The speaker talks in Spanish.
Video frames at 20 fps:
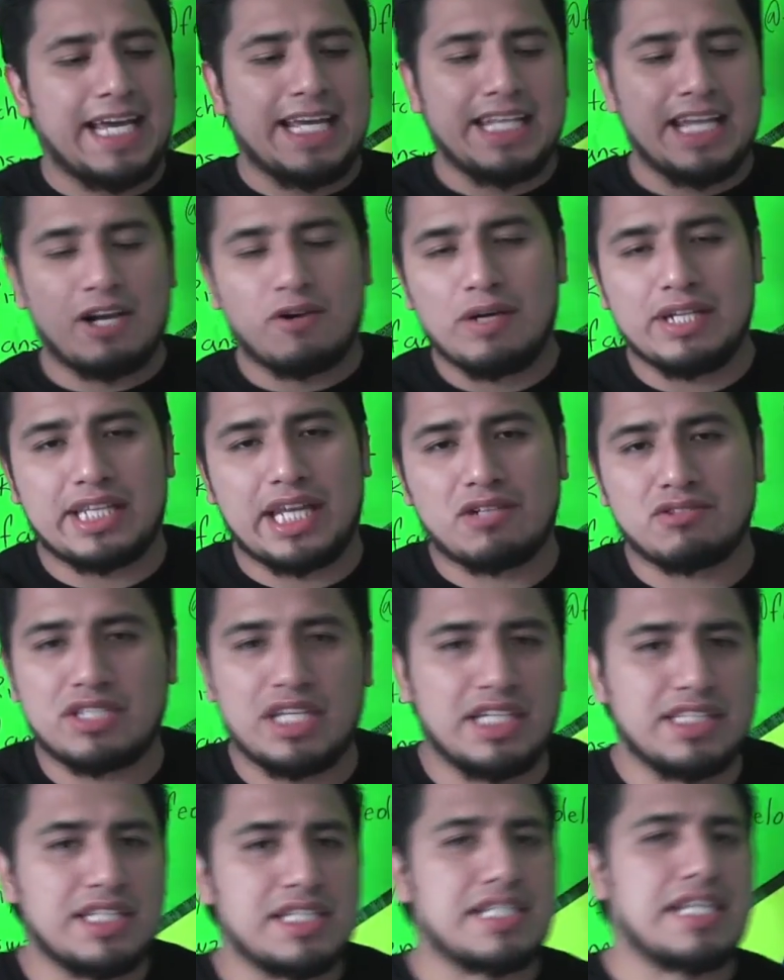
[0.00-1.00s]
de cuenta,
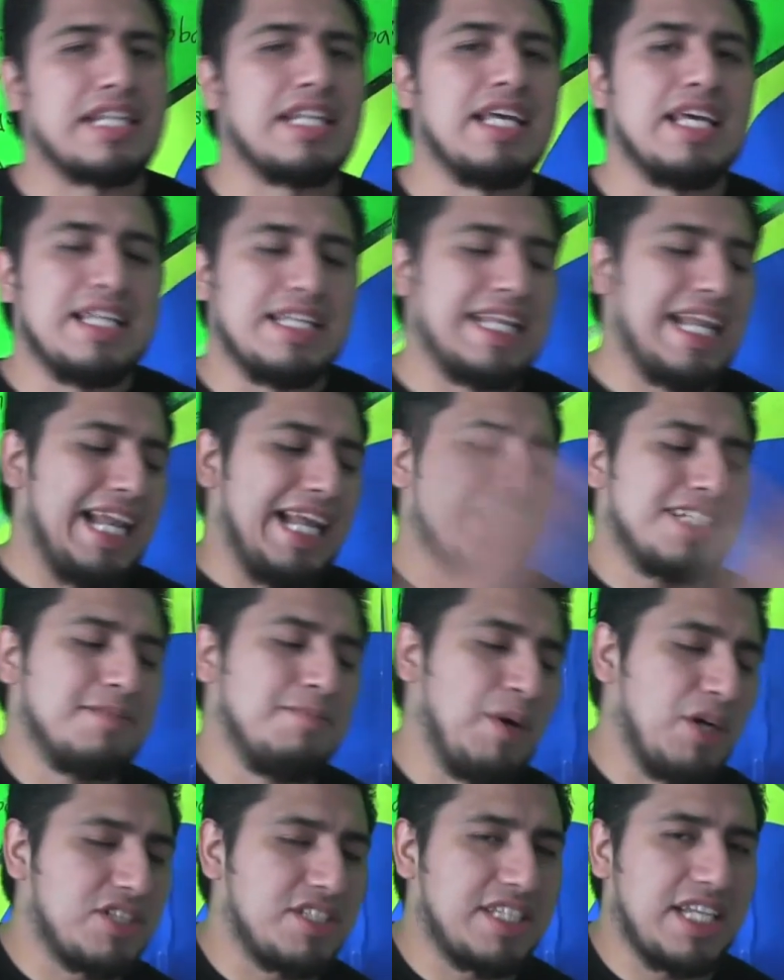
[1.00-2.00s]
ustedes dicen, del
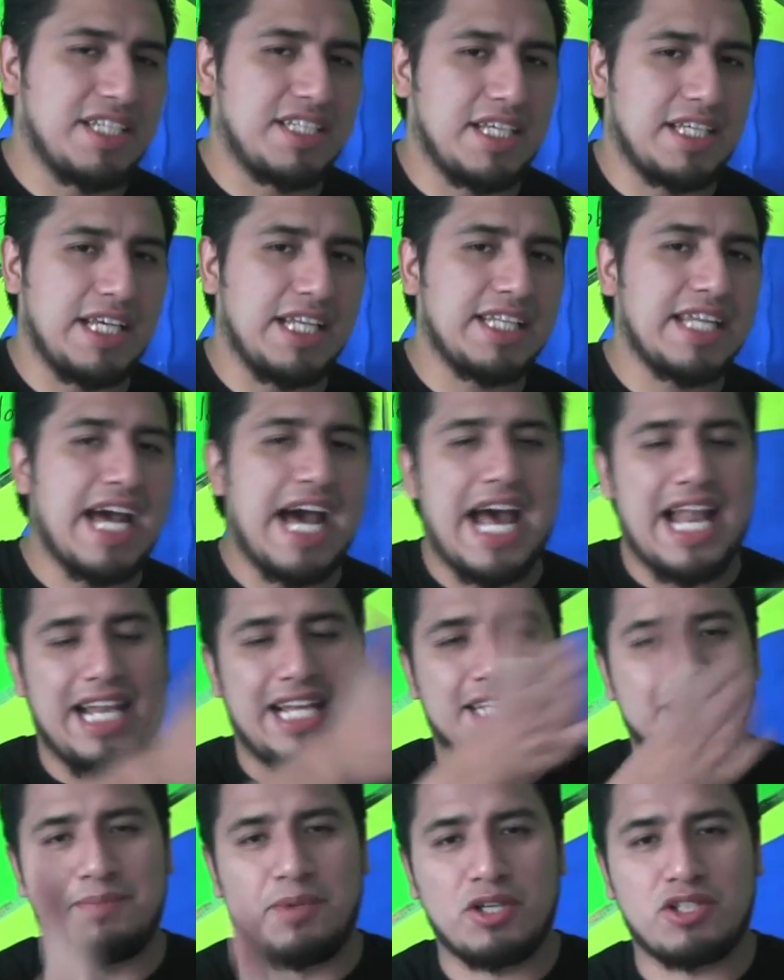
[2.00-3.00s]
Xbox 360 al
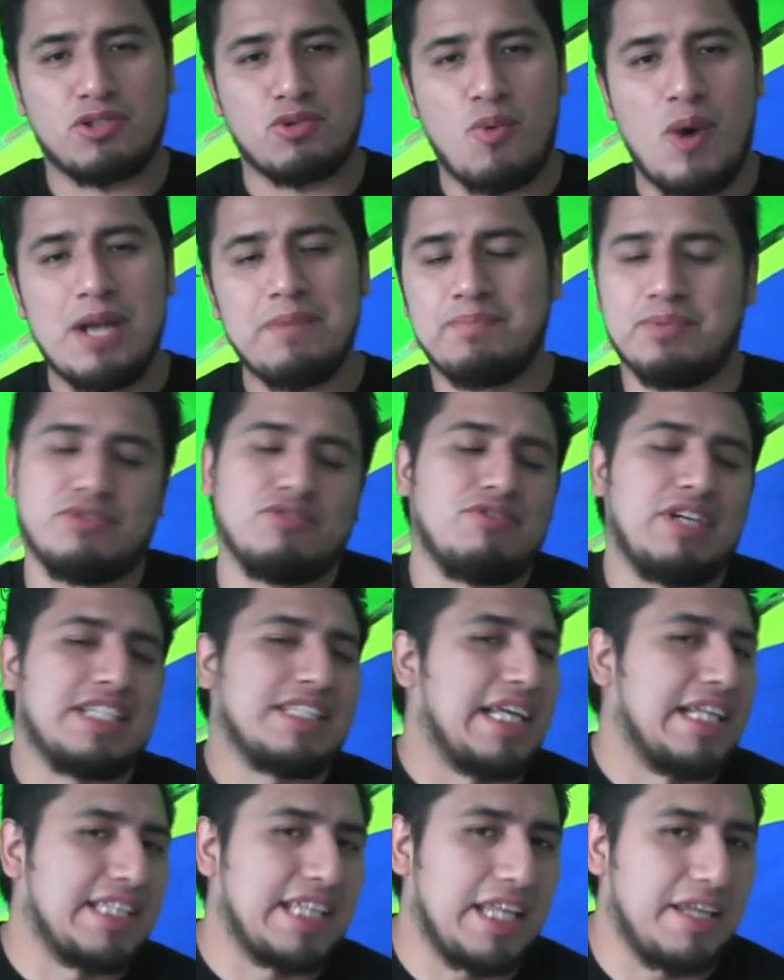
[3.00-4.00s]
Xbox One, pues no
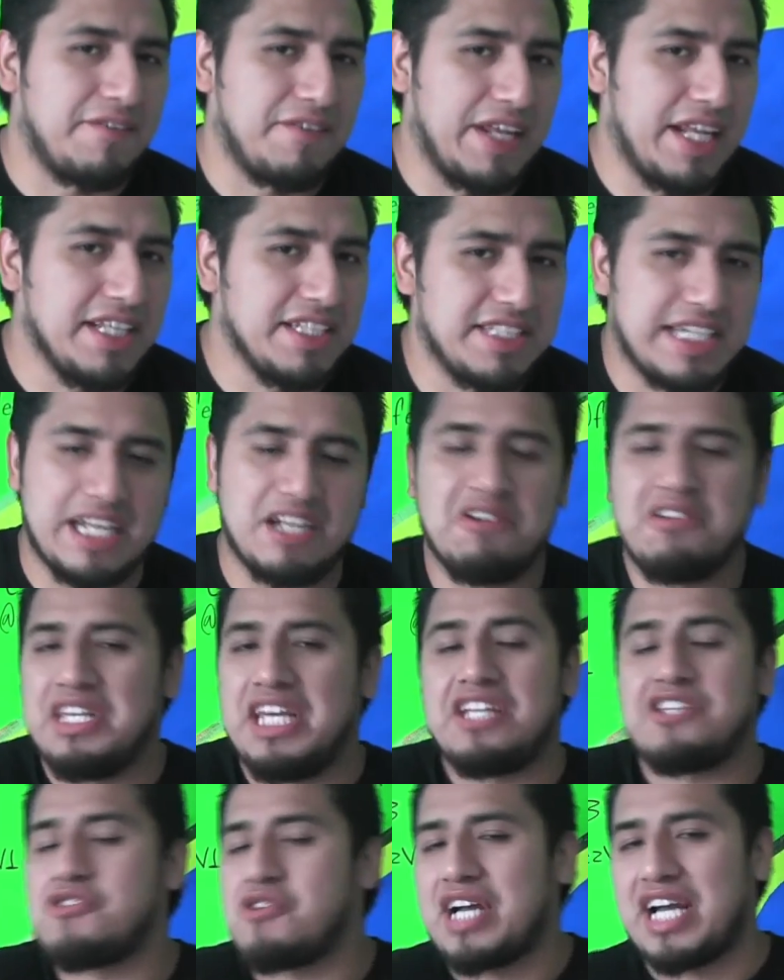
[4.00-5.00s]
hay tanta diferencia, ¿no?
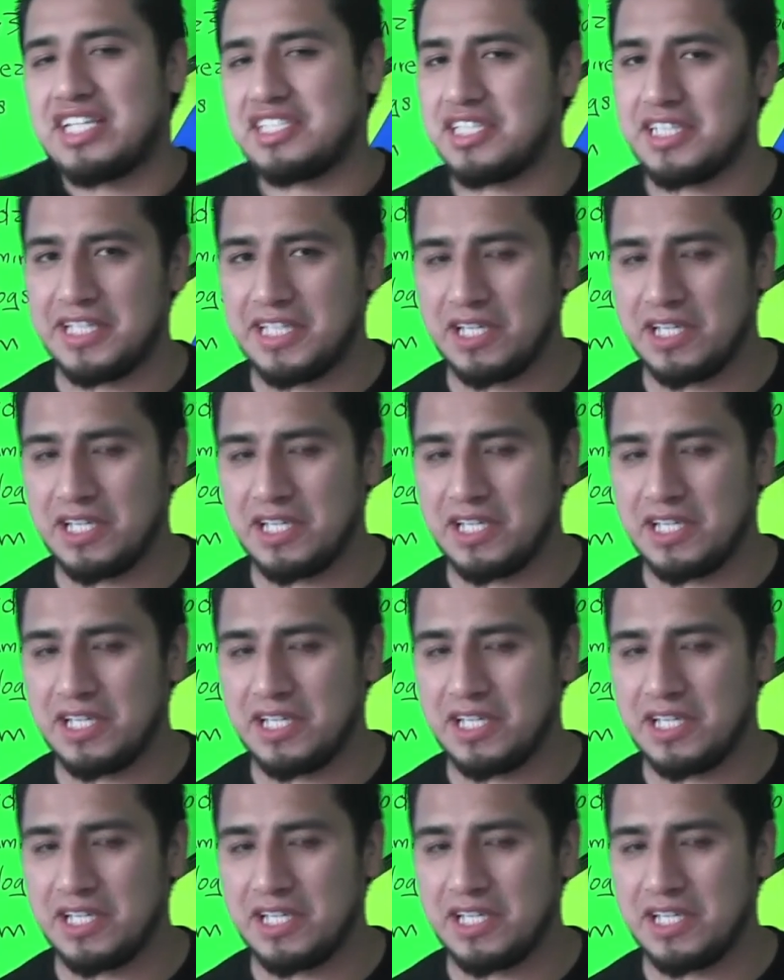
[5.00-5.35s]
De hecho, casi